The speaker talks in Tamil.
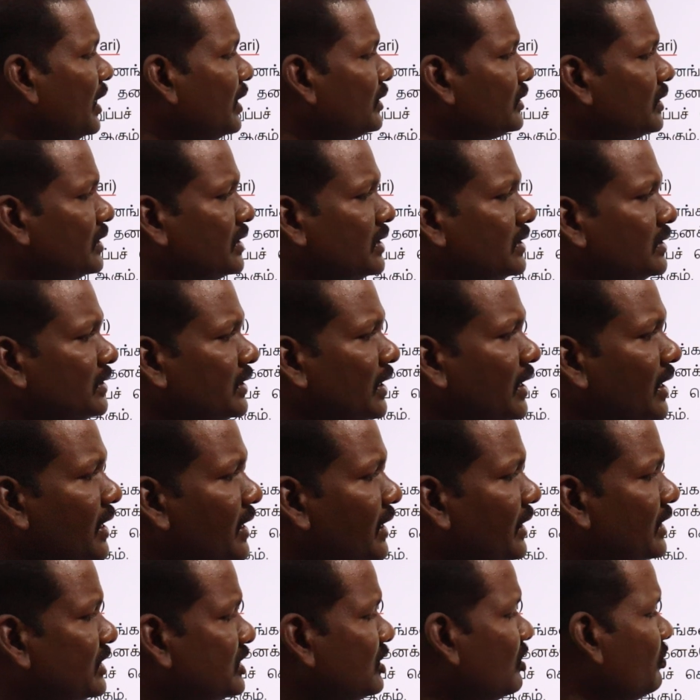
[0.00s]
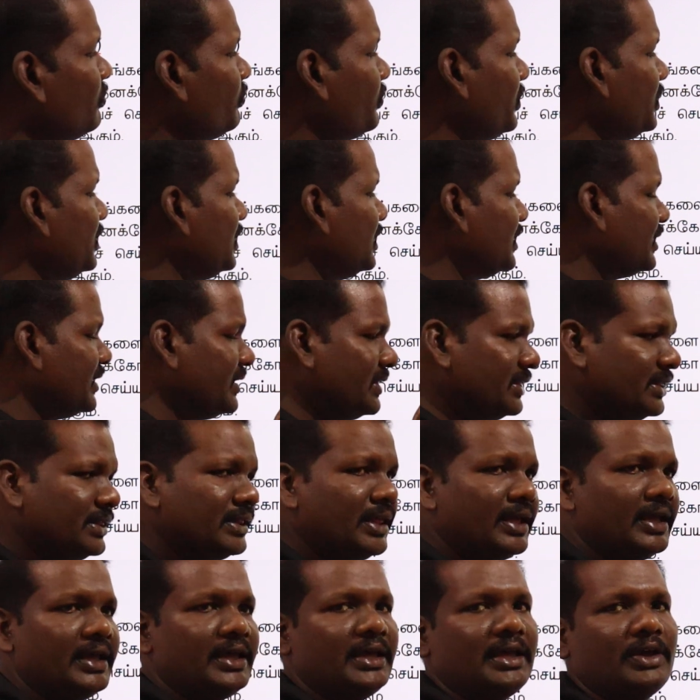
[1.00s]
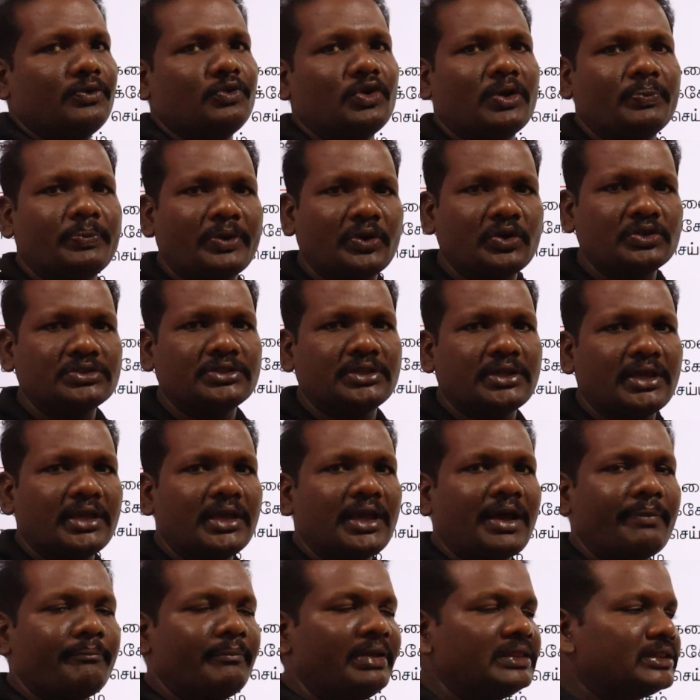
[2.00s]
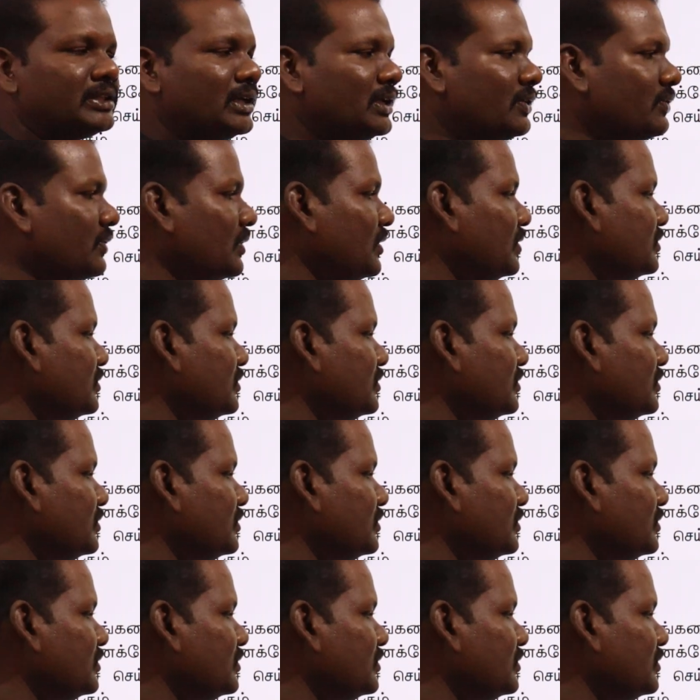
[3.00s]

அடுத்து இந்திய அரசமைப்பின் இந்த ஒரு பகுதியை அம்பேத்கர்